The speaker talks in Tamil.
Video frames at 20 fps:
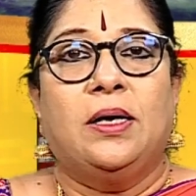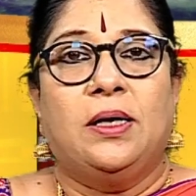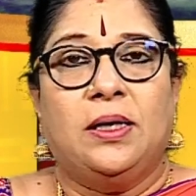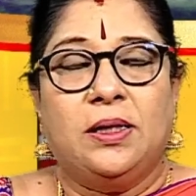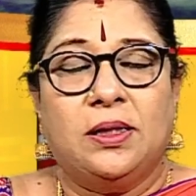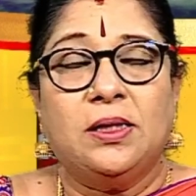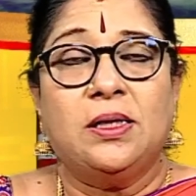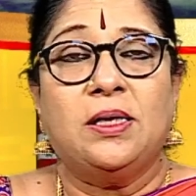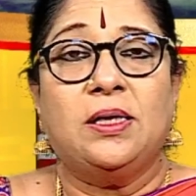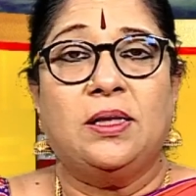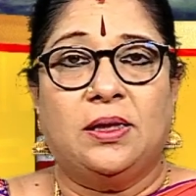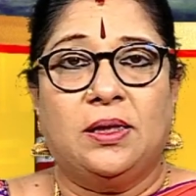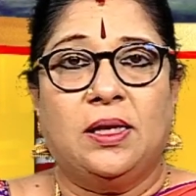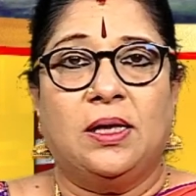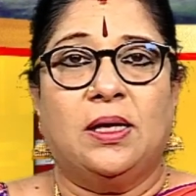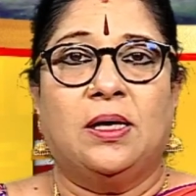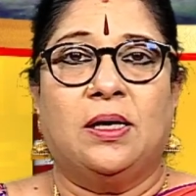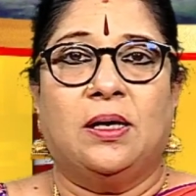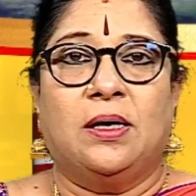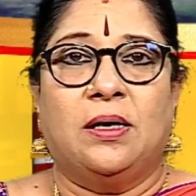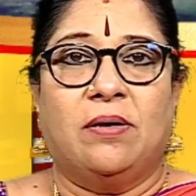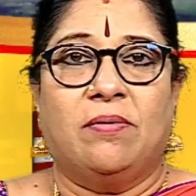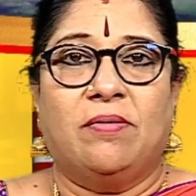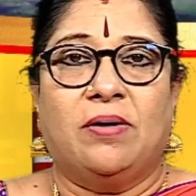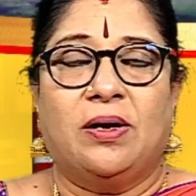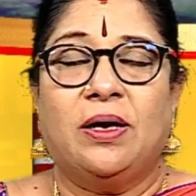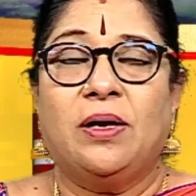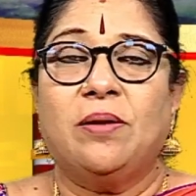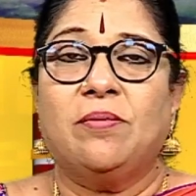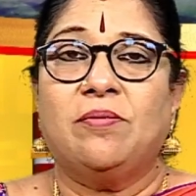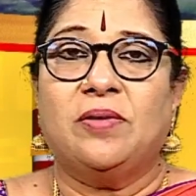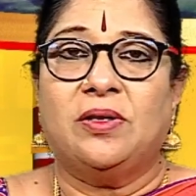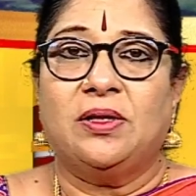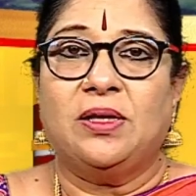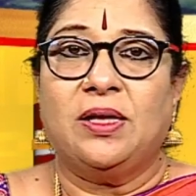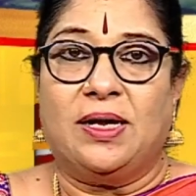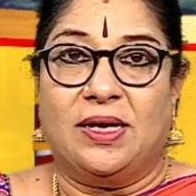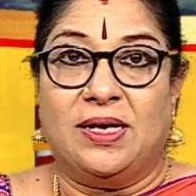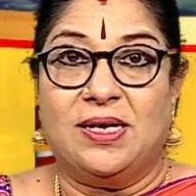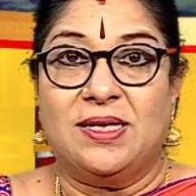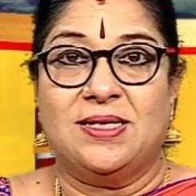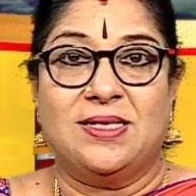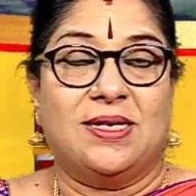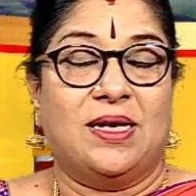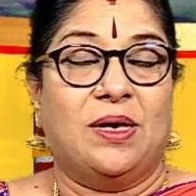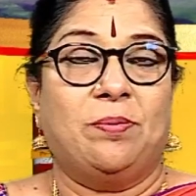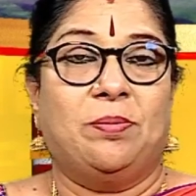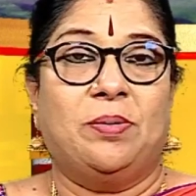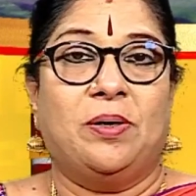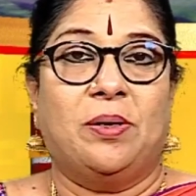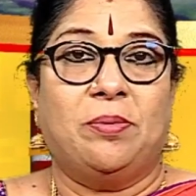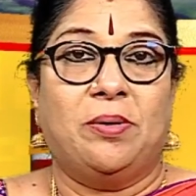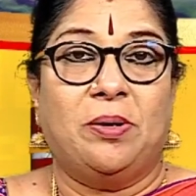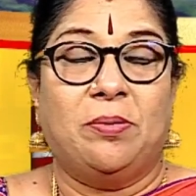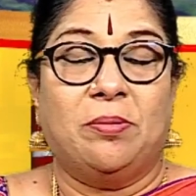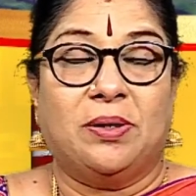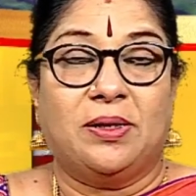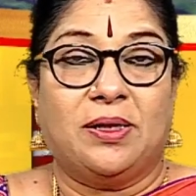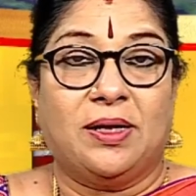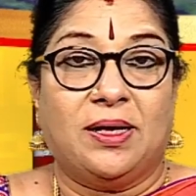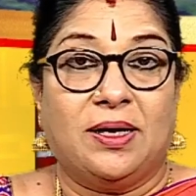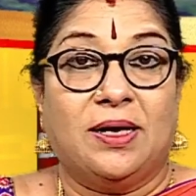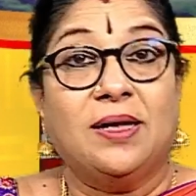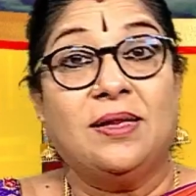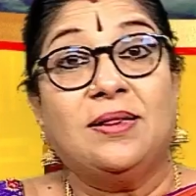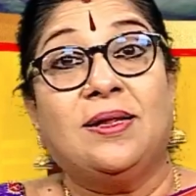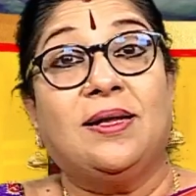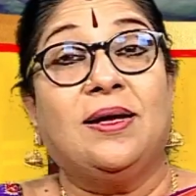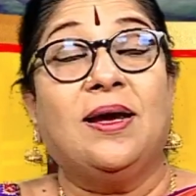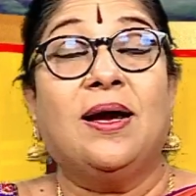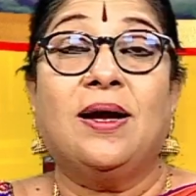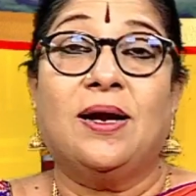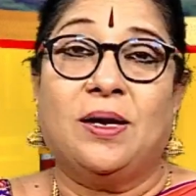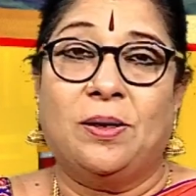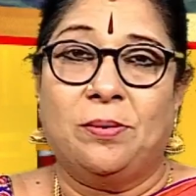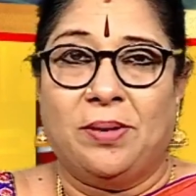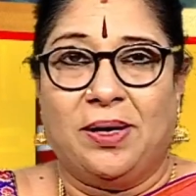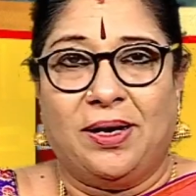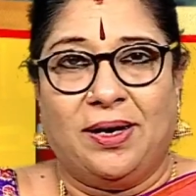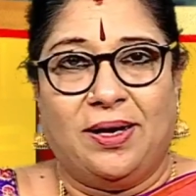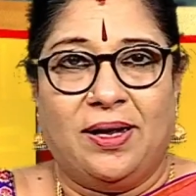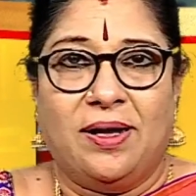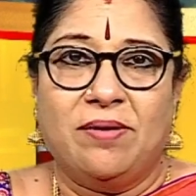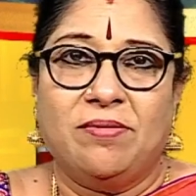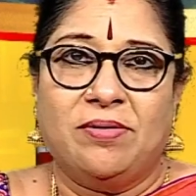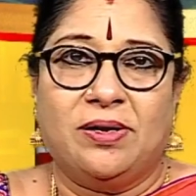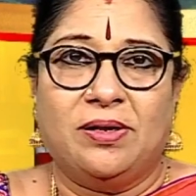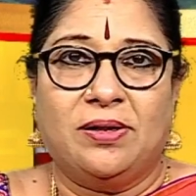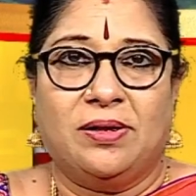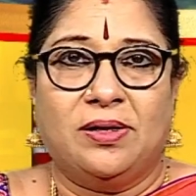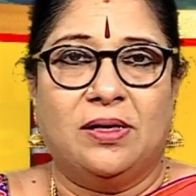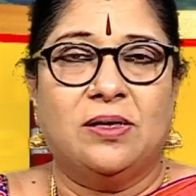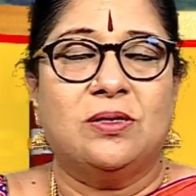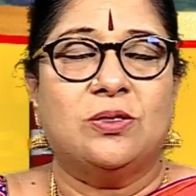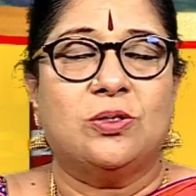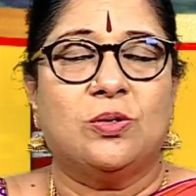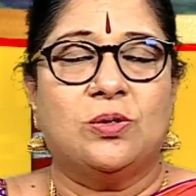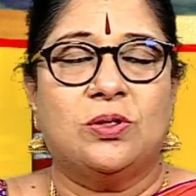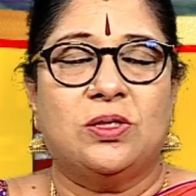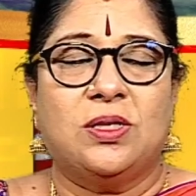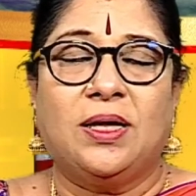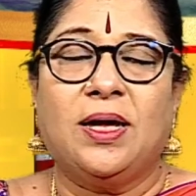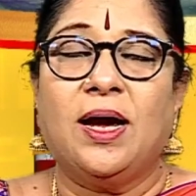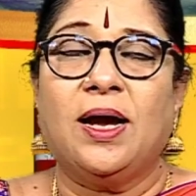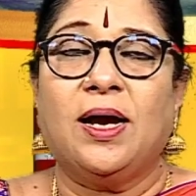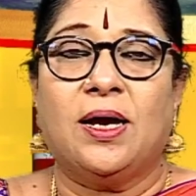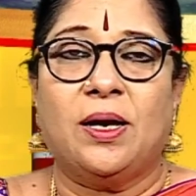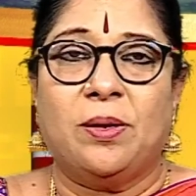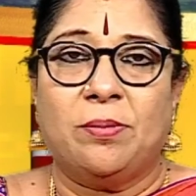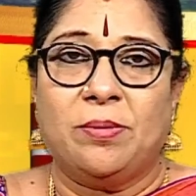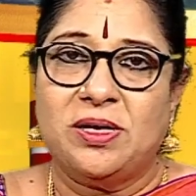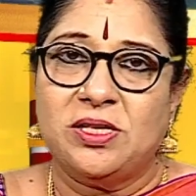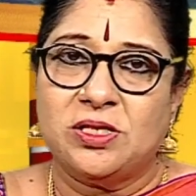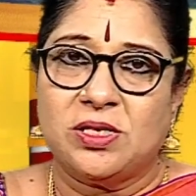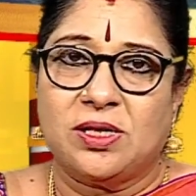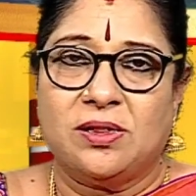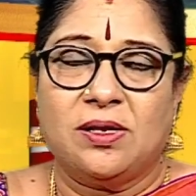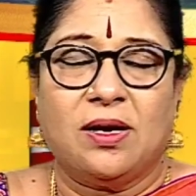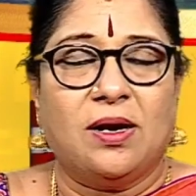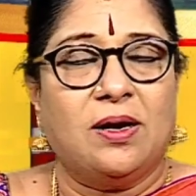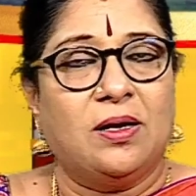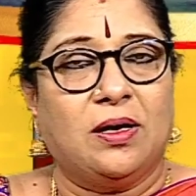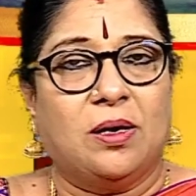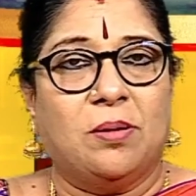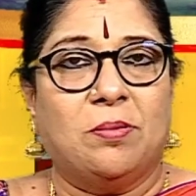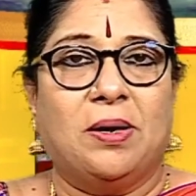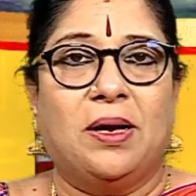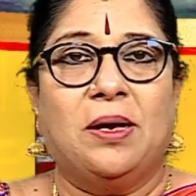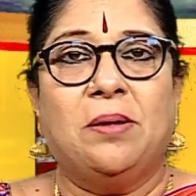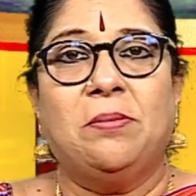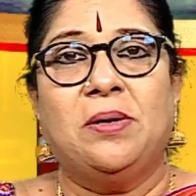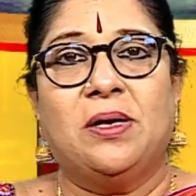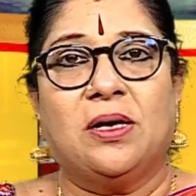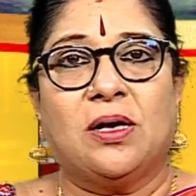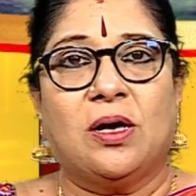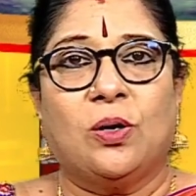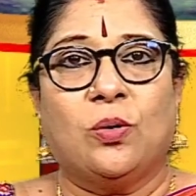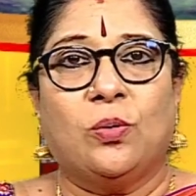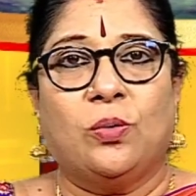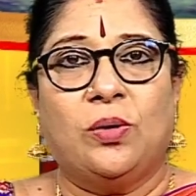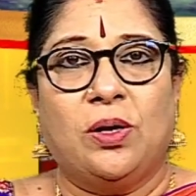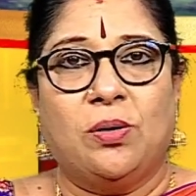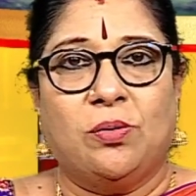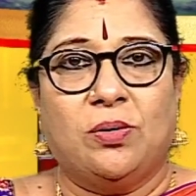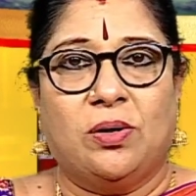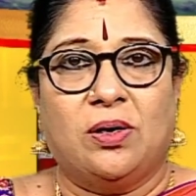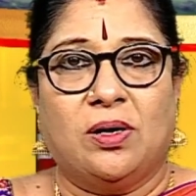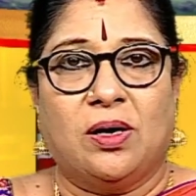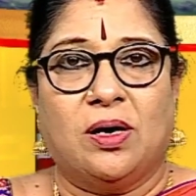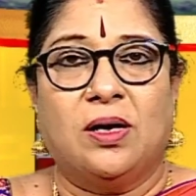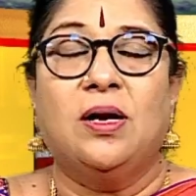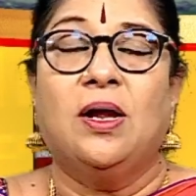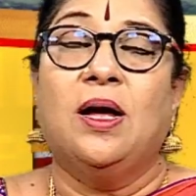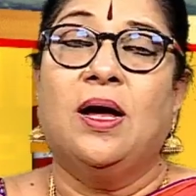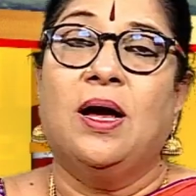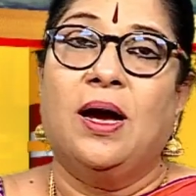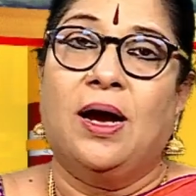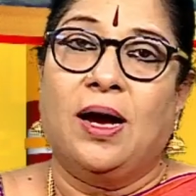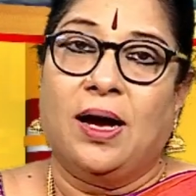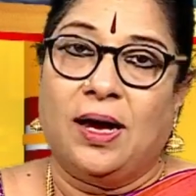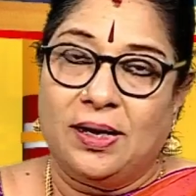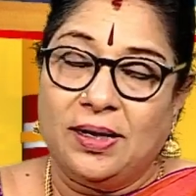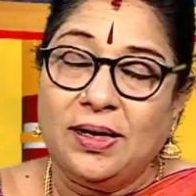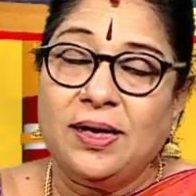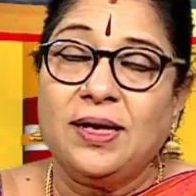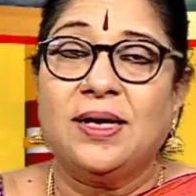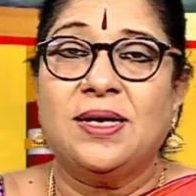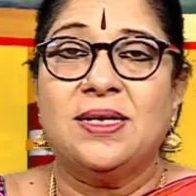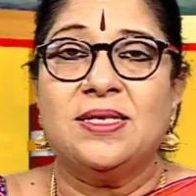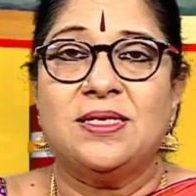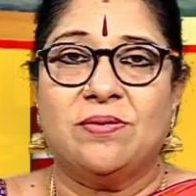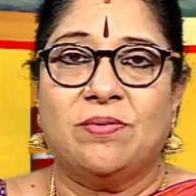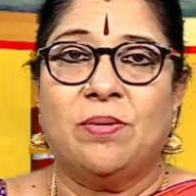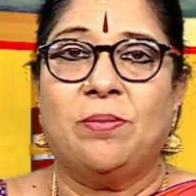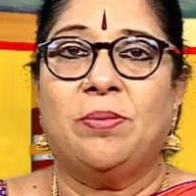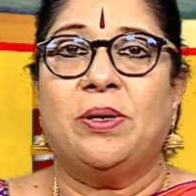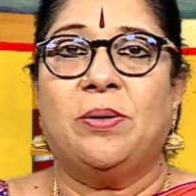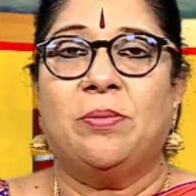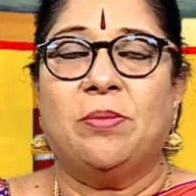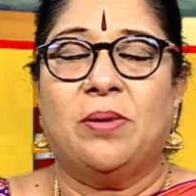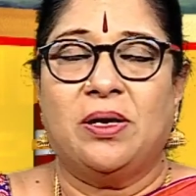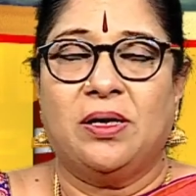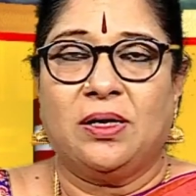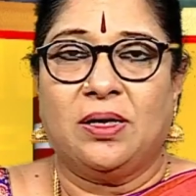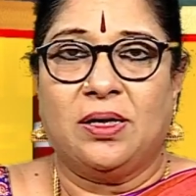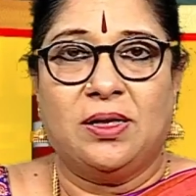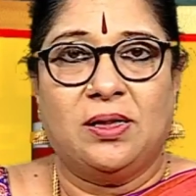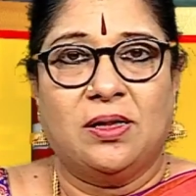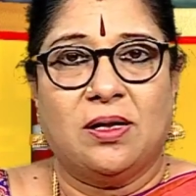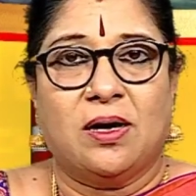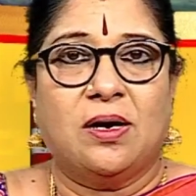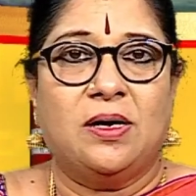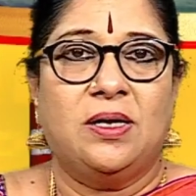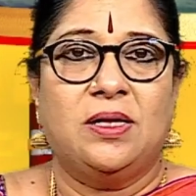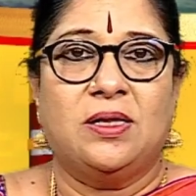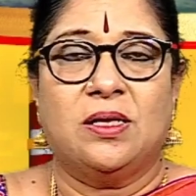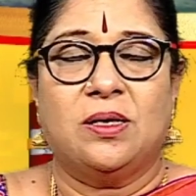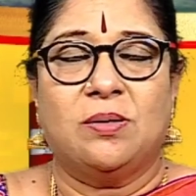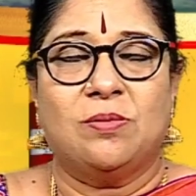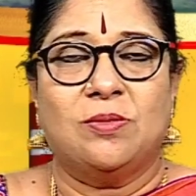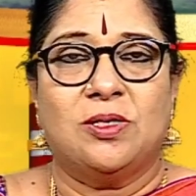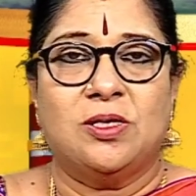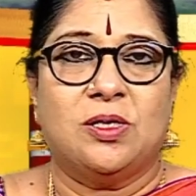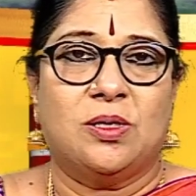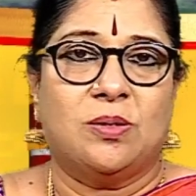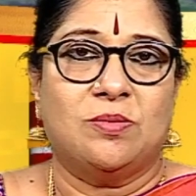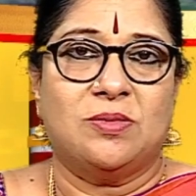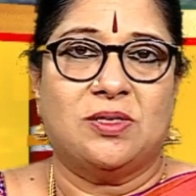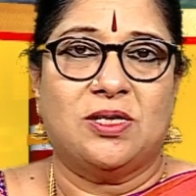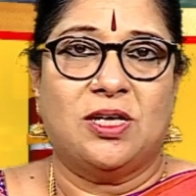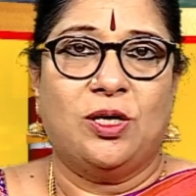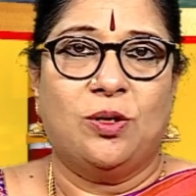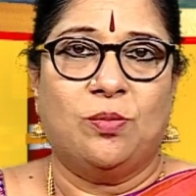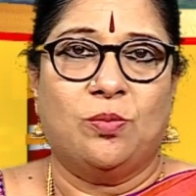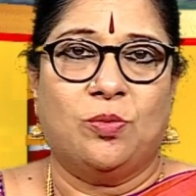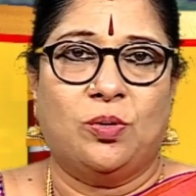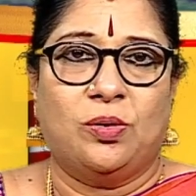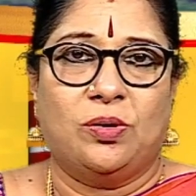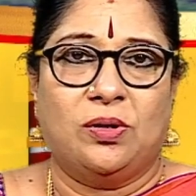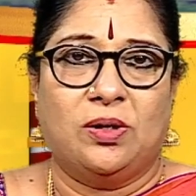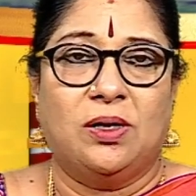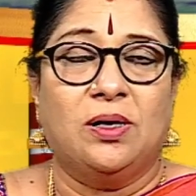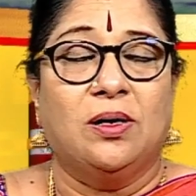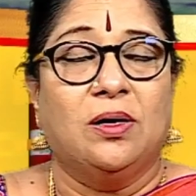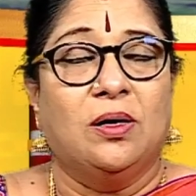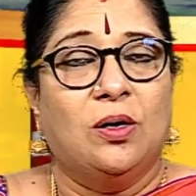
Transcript: இது இந்த வருடம் வந்து என்ன சிறப்பு அப்படின்னு பார்த்திங்கன்னா திங்கக்கிழமையிலேயே வருது ஸோ திங்கக்கிழமை சந்திரனுக்கு பலம் இருக்கக்கூடிய ஒரு நாள் அன்னைக்கு சிவபெருமானுக்கு இந்த ஆணி திருமஞ்சனம் செய்யும் பொழுது